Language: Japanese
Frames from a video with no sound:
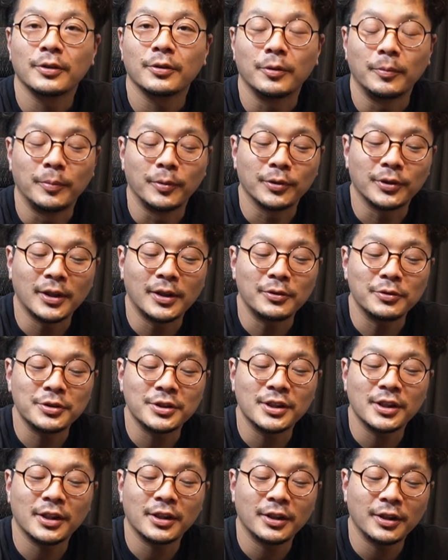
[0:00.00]
こうボタンを押
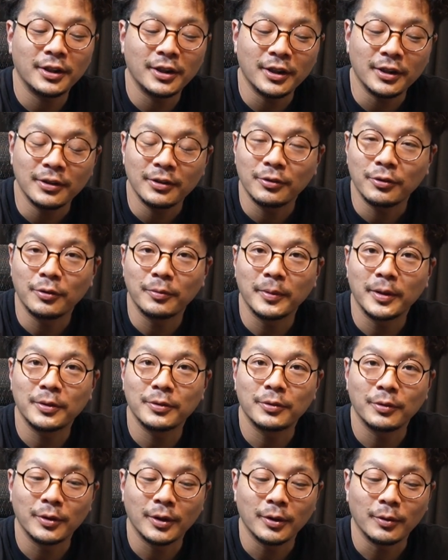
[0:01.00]
しながらね止め
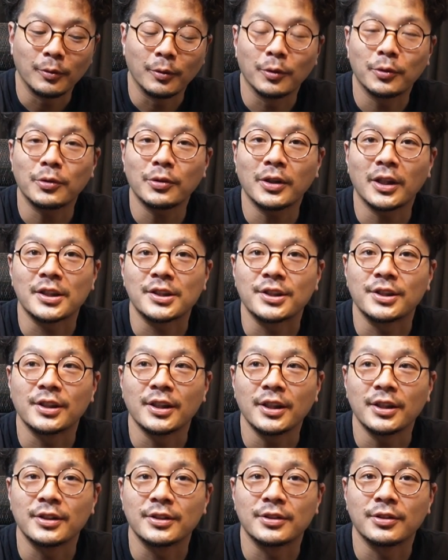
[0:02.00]
るとね音がし
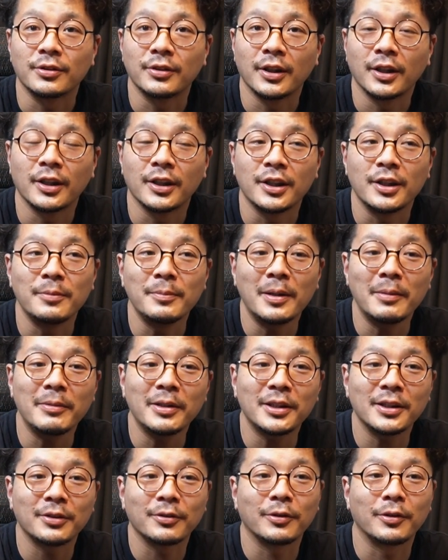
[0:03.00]
ないんですよね今
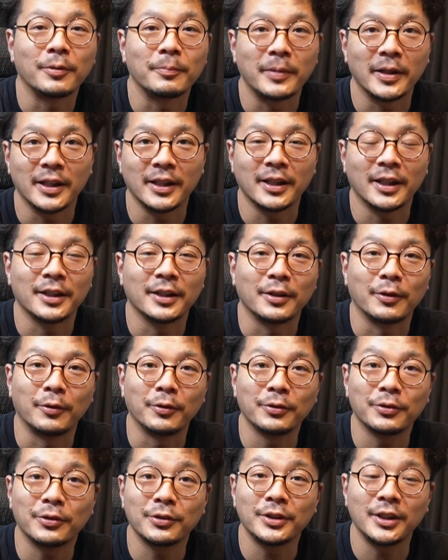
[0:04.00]
までのペリカンって
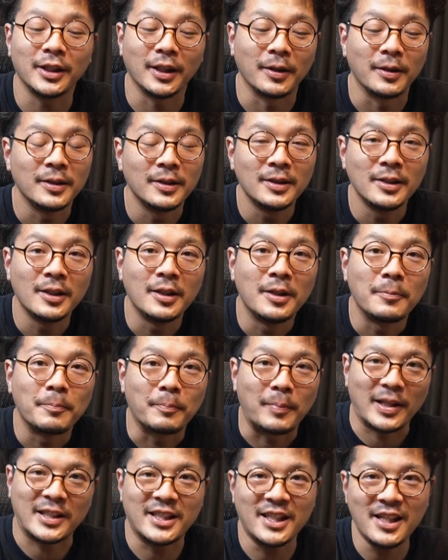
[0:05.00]
本当に
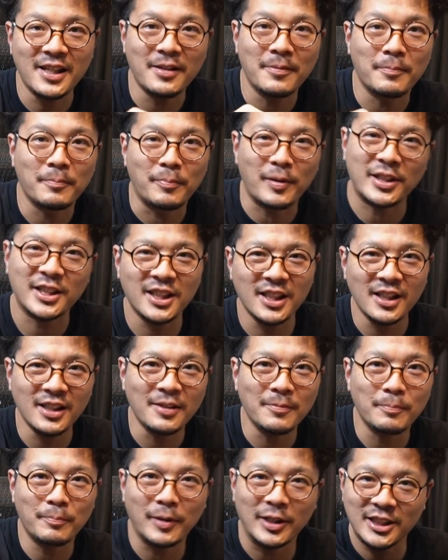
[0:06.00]

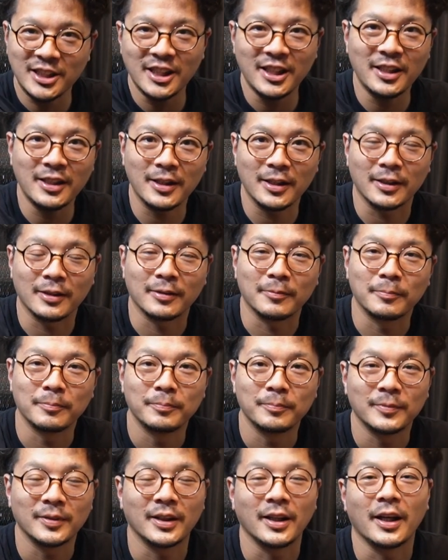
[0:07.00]
バチンバチンバチンっ
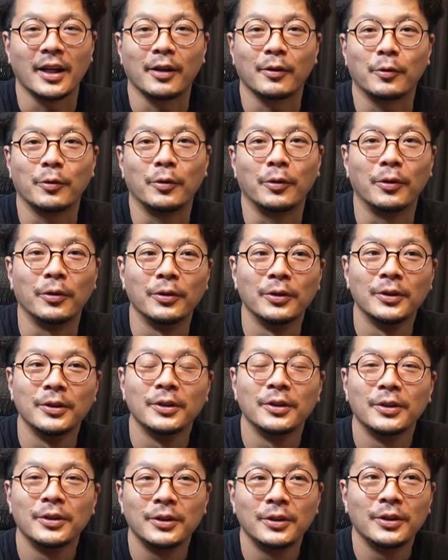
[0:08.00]
てこ
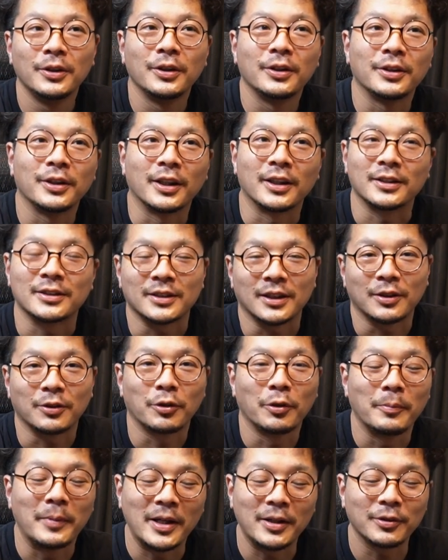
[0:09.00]
うなんですか
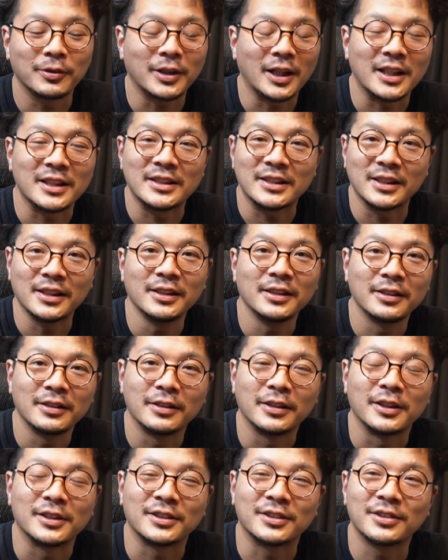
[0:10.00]
止める感じ
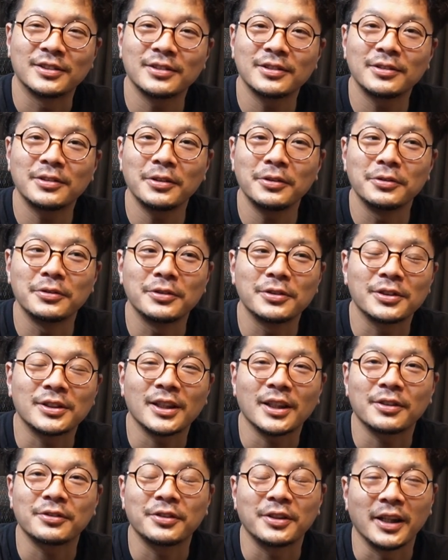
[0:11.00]
すごいうる
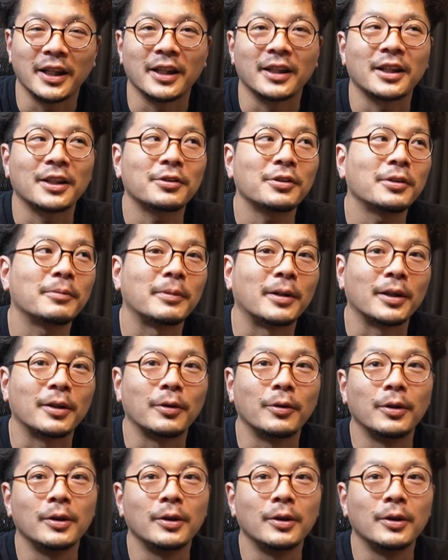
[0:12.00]
さくて例えば